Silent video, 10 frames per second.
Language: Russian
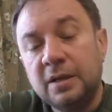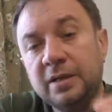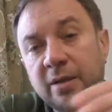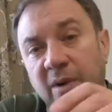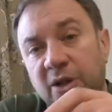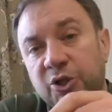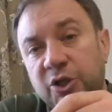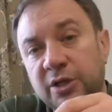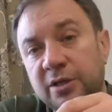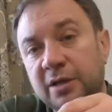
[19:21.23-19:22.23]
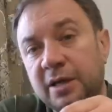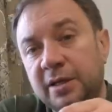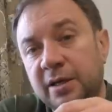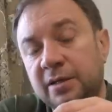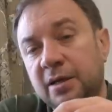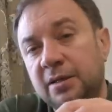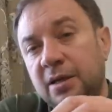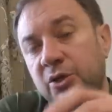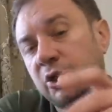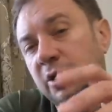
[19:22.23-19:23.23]
небольшие какие-то
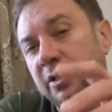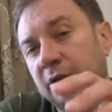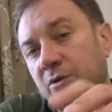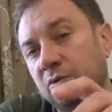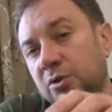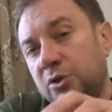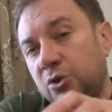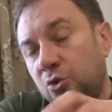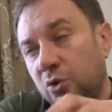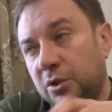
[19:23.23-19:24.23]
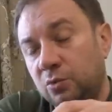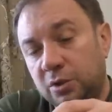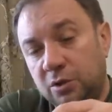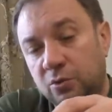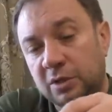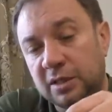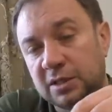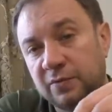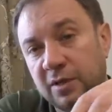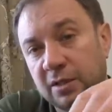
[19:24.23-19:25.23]
отражения, то есть что-то вот это вот от
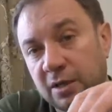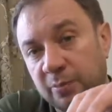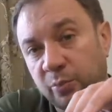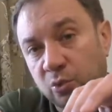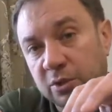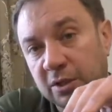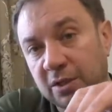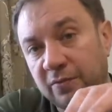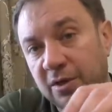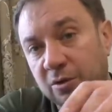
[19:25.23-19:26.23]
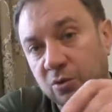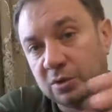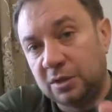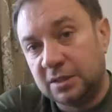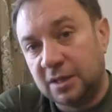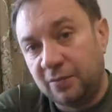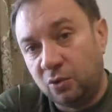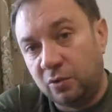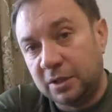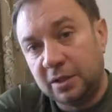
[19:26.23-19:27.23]
света, от пуза она видит, то есть
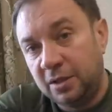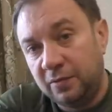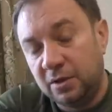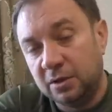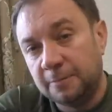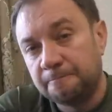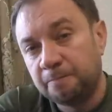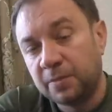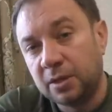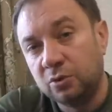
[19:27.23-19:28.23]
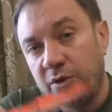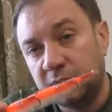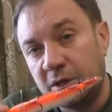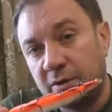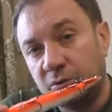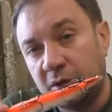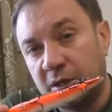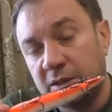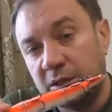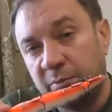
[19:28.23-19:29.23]
основного это она не видит. То есть, как вот
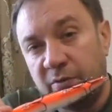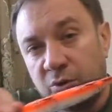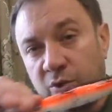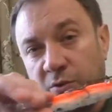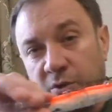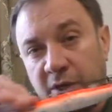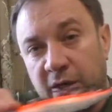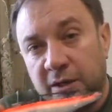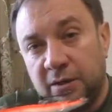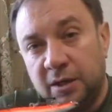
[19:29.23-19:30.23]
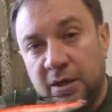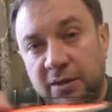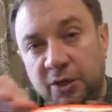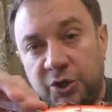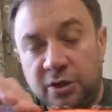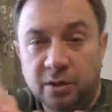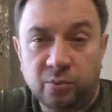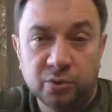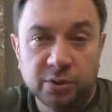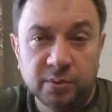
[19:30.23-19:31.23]
раз, если повернуть его так и тащить,
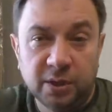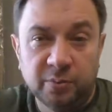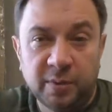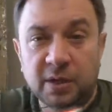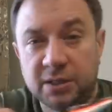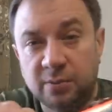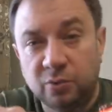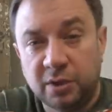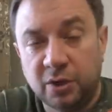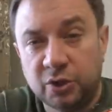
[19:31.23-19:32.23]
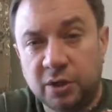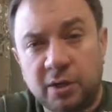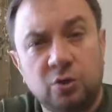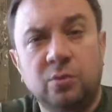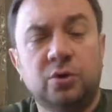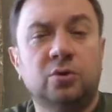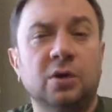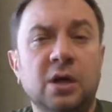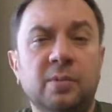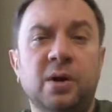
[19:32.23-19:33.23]
допустим, да, вот примакс вот так шла, я думаю,
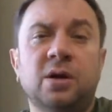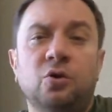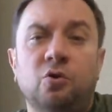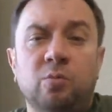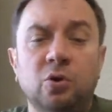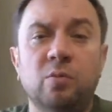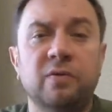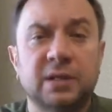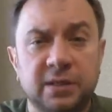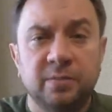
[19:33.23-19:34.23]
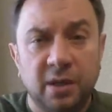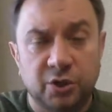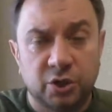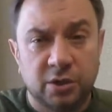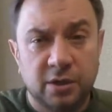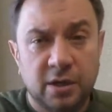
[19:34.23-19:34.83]
что поклевок было бы в разы меньше.